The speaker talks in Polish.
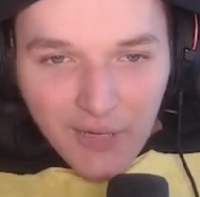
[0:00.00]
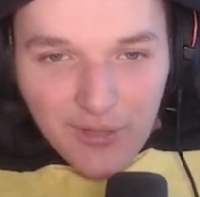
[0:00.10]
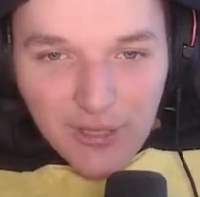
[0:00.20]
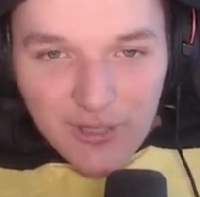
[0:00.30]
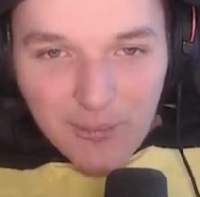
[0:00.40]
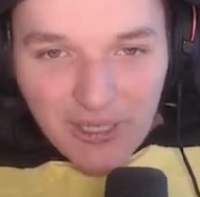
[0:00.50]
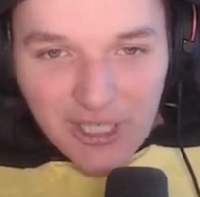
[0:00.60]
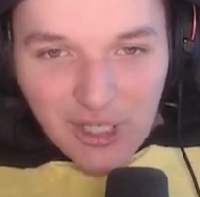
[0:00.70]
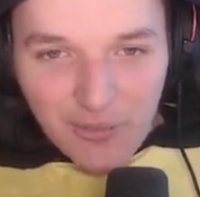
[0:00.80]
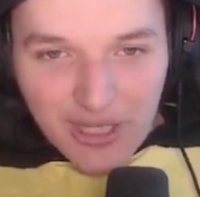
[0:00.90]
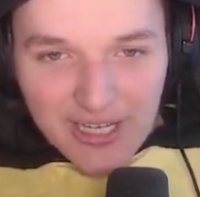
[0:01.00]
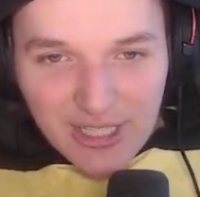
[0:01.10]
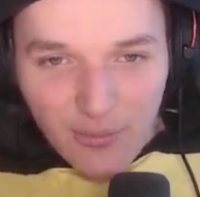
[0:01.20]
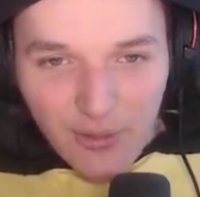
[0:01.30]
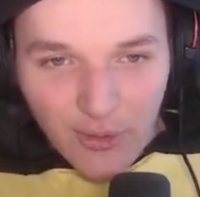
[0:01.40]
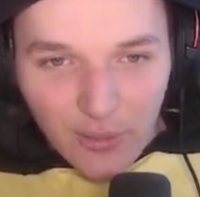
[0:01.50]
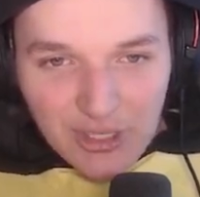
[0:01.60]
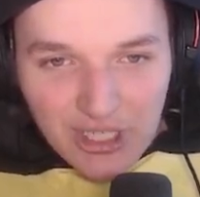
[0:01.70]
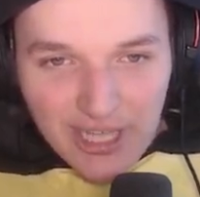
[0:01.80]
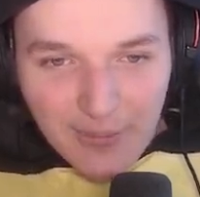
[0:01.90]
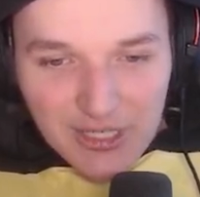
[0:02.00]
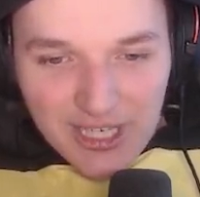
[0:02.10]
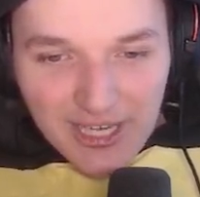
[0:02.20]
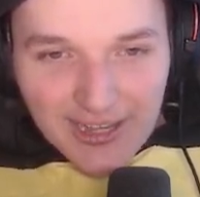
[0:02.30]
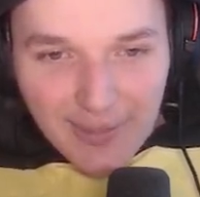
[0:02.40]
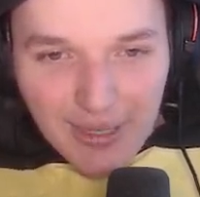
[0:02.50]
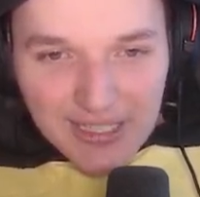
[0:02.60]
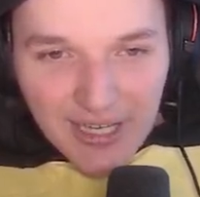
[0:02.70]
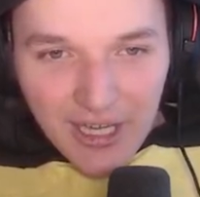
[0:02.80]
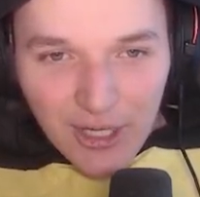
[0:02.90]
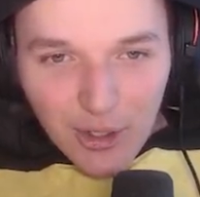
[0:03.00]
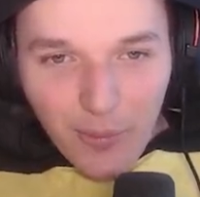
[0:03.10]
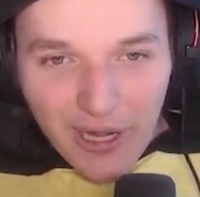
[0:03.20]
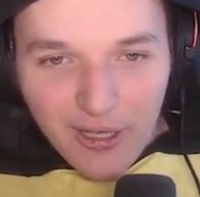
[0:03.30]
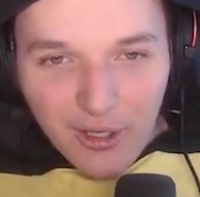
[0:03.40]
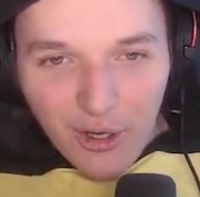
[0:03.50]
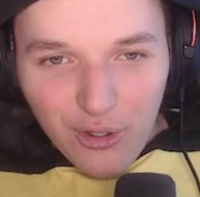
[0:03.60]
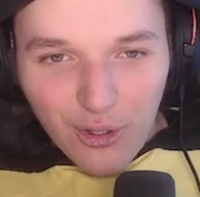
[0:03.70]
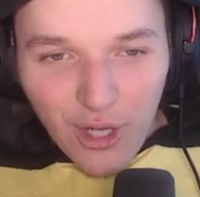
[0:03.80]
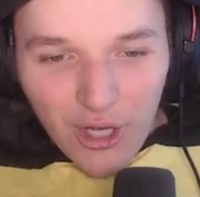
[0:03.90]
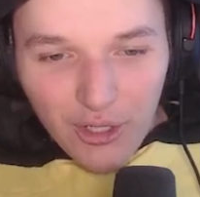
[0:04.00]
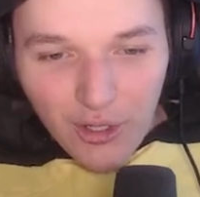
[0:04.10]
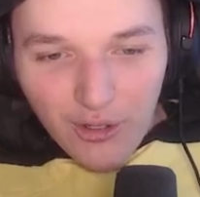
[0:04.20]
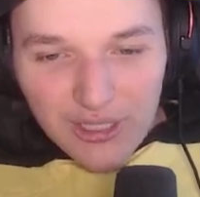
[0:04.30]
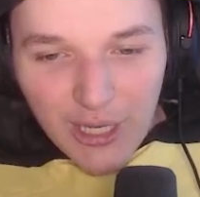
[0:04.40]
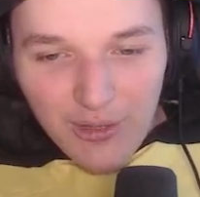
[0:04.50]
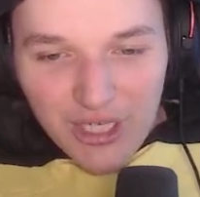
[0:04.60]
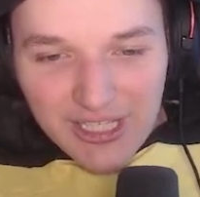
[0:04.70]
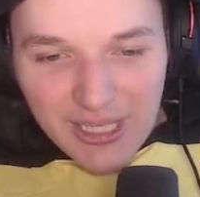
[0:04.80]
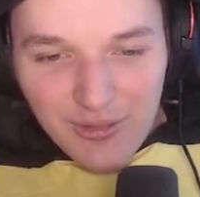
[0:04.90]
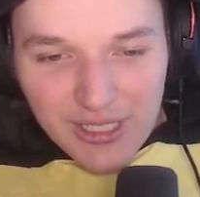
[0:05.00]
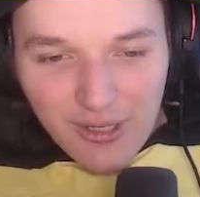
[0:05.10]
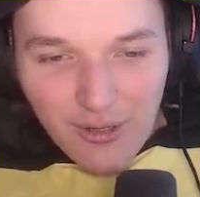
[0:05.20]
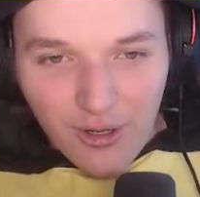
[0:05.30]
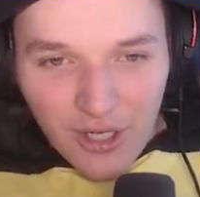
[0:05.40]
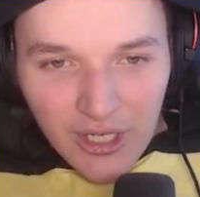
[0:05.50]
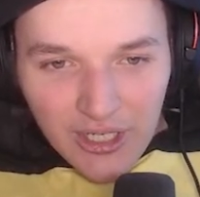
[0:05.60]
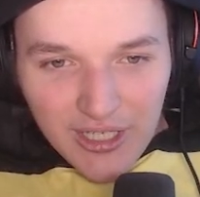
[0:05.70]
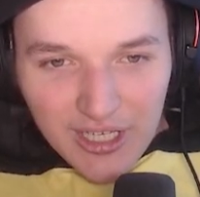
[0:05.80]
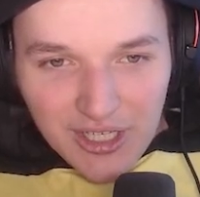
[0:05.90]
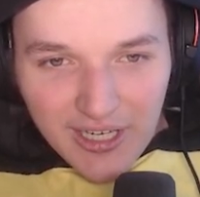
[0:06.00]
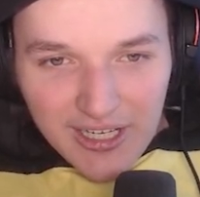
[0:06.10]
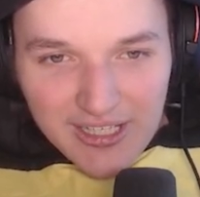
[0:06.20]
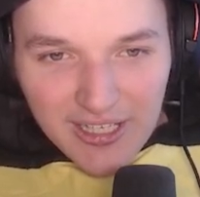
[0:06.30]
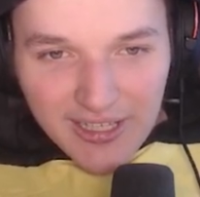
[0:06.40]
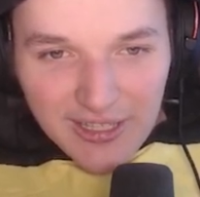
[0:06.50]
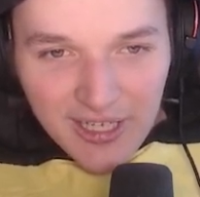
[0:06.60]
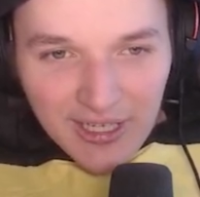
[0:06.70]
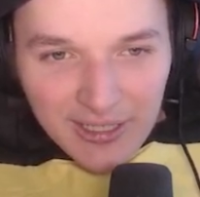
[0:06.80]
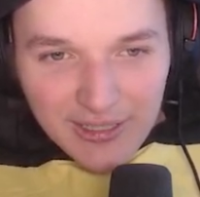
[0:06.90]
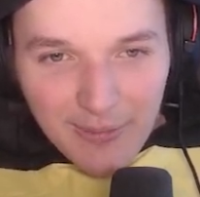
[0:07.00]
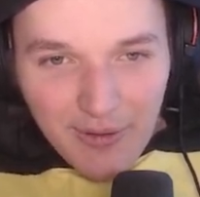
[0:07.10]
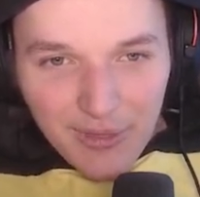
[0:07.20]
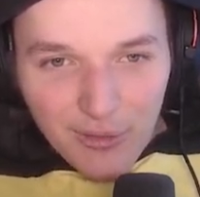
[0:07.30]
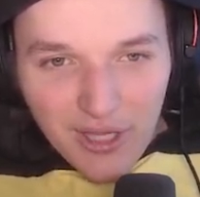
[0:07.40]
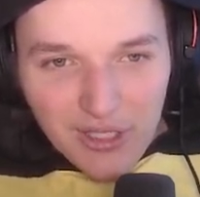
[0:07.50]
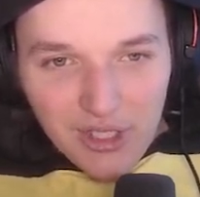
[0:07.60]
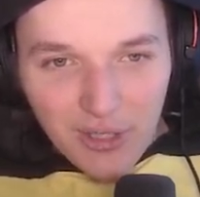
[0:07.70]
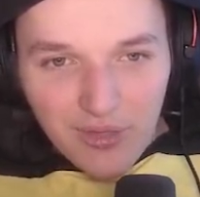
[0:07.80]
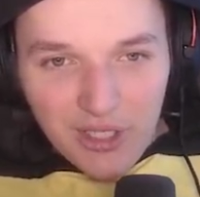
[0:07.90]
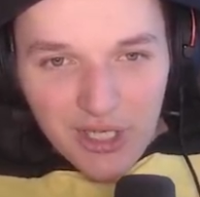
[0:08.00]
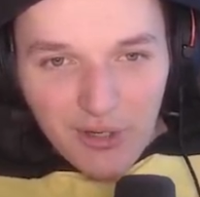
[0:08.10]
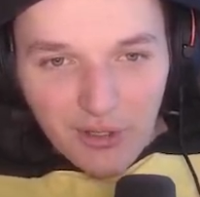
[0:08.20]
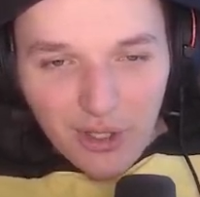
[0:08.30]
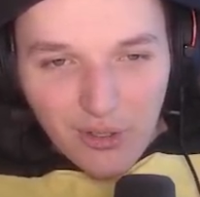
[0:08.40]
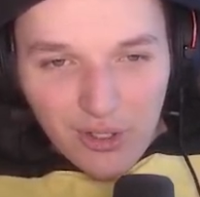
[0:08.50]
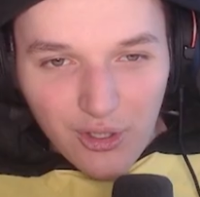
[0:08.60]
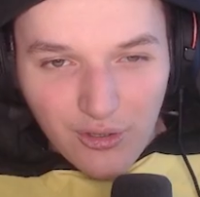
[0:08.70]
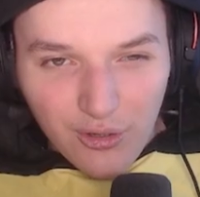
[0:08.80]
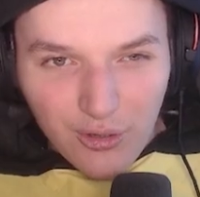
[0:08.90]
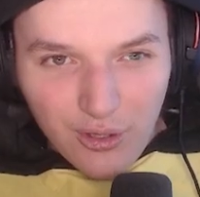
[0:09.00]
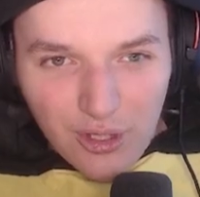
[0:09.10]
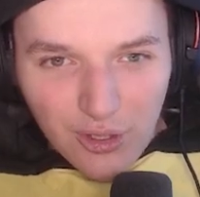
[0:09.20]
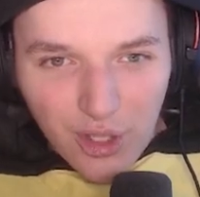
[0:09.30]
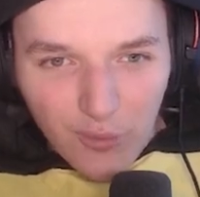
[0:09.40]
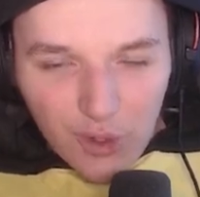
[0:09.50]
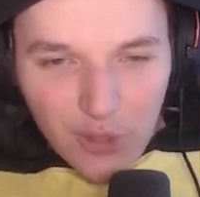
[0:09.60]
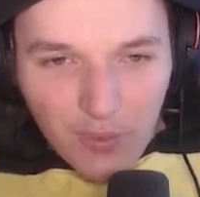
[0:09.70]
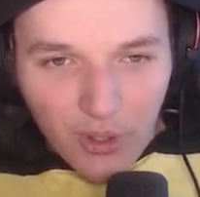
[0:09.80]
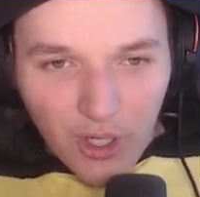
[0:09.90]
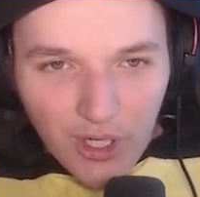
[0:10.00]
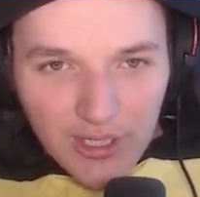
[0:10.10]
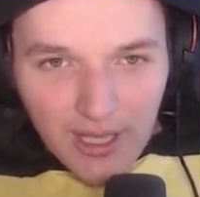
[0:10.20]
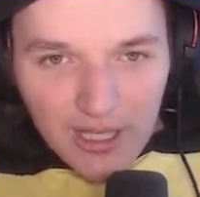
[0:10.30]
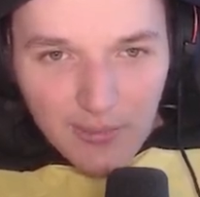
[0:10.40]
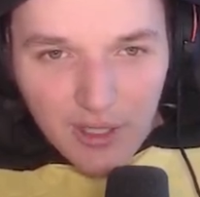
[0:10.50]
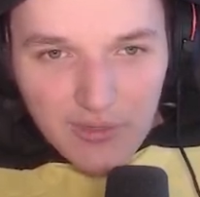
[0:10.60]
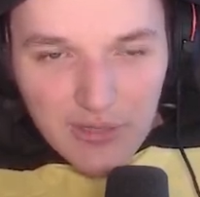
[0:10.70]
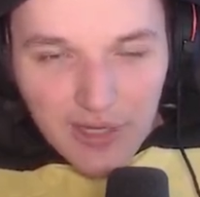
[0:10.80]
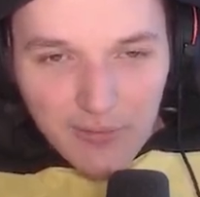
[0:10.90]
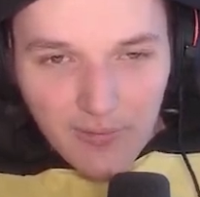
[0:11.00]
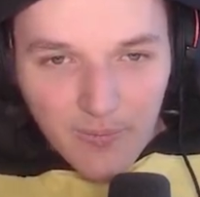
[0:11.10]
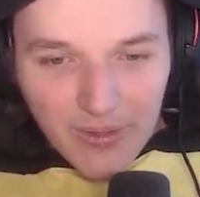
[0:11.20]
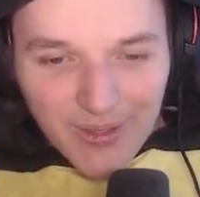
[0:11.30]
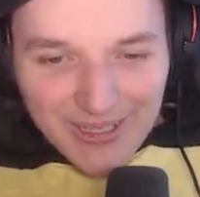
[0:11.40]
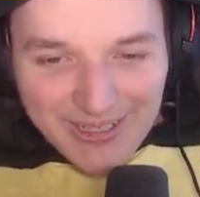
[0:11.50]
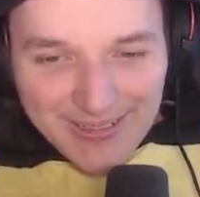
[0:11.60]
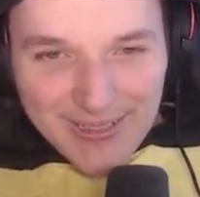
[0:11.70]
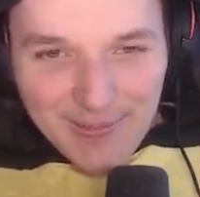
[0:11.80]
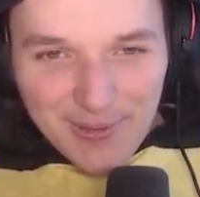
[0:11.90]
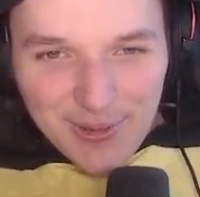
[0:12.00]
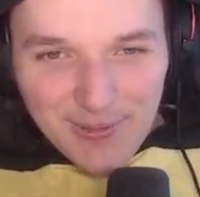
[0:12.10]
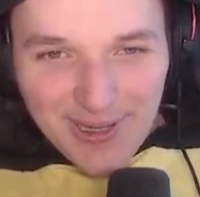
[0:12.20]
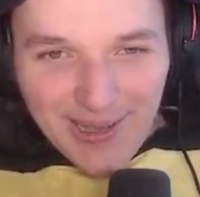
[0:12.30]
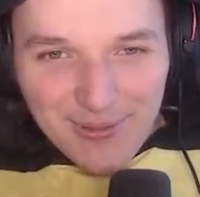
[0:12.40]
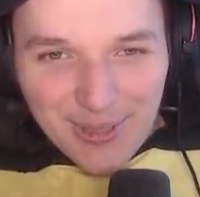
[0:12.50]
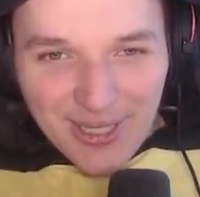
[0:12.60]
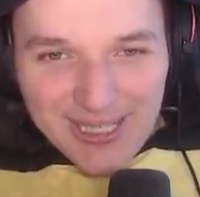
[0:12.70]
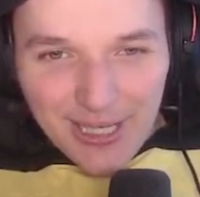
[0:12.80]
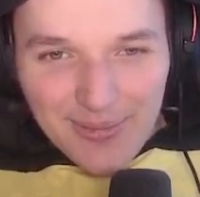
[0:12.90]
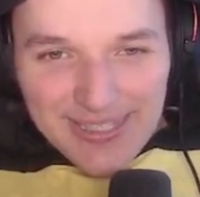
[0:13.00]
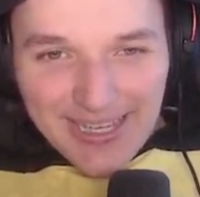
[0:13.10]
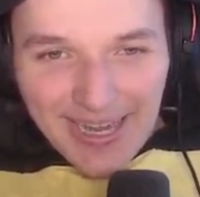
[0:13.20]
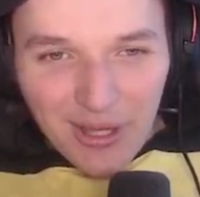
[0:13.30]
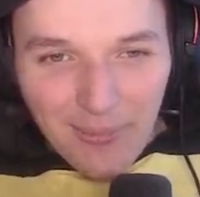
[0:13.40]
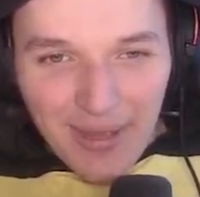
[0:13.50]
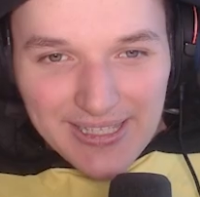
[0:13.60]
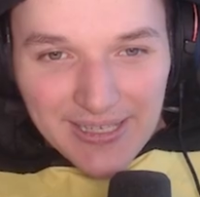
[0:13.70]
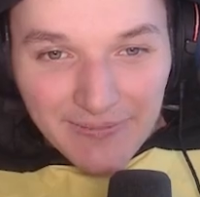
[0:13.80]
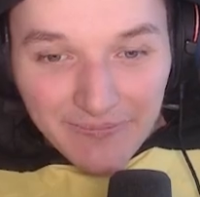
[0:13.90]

Widzowie, zobaczcie, co my teraz zrobimy, to będzie najlepsza sekretna baza. Dobra, goń go, goń go, cały czas, cały czas go goń. Ja cię kręcę, Yeti, naprawdę uda ci się, uda ci się go odgonić od, odgonić od domu, szybko. Ja nie mogę, widzowie, szybko, szybko, ja muszę tutaj zrobić sekretną bazę.